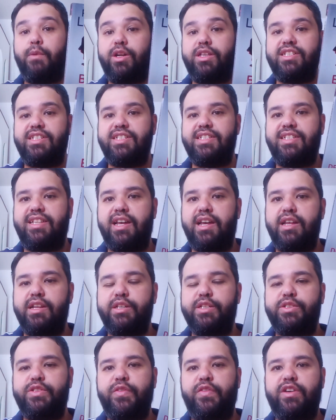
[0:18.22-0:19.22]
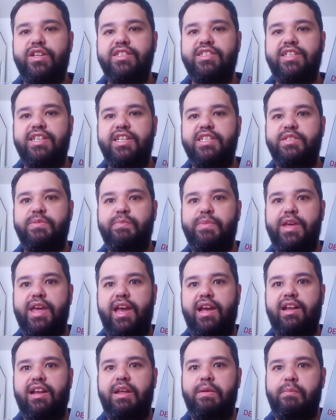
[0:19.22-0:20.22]
Bodas de Sangue, do francês
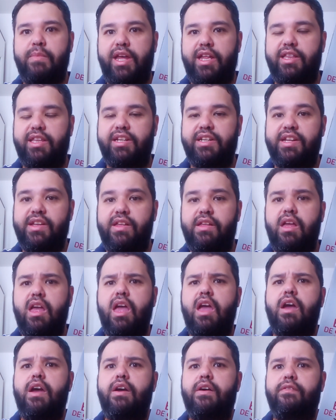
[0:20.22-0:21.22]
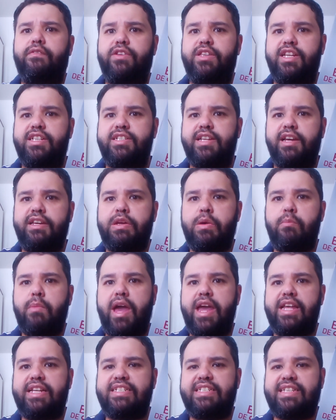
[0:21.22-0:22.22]
Pierre Lemaitre. Vou deixar aqui
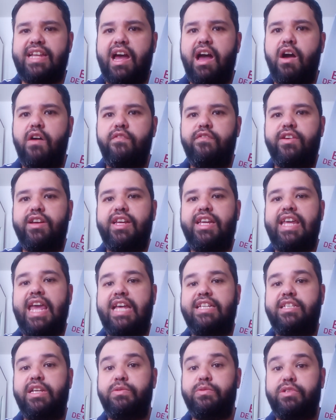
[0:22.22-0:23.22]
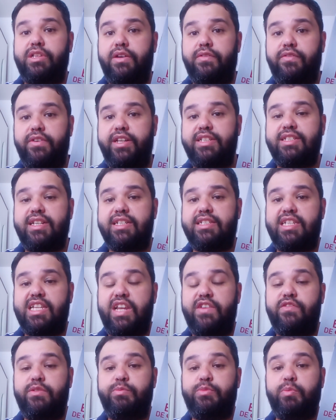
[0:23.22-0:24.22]
uma ressalva, que é a segunda vez que
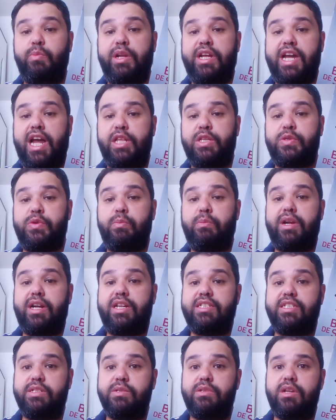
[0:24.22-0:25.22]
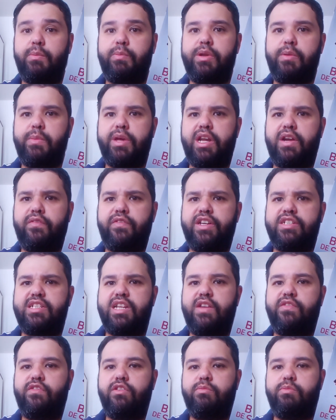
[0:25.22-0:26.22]
esse livro é publicado no Brasil. Na primeira
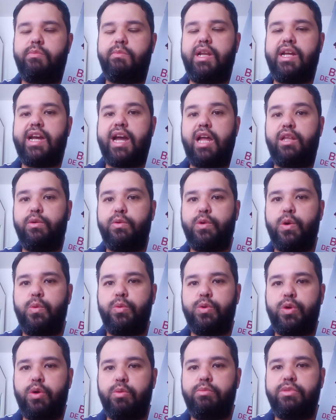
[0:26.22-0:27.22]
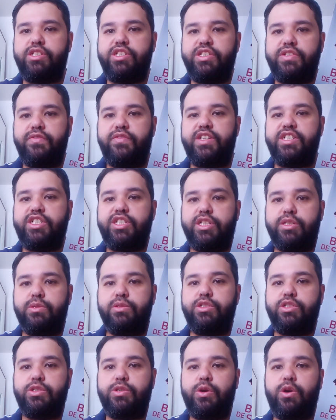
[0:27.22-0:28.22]
vez ele foi publicado com o nome de
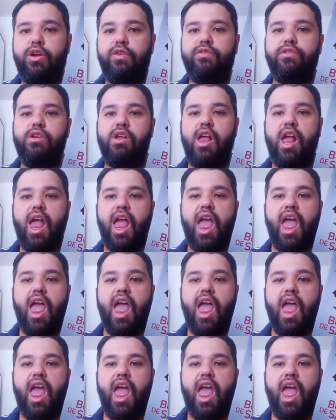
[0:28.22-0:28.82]
Vestido de Noivo.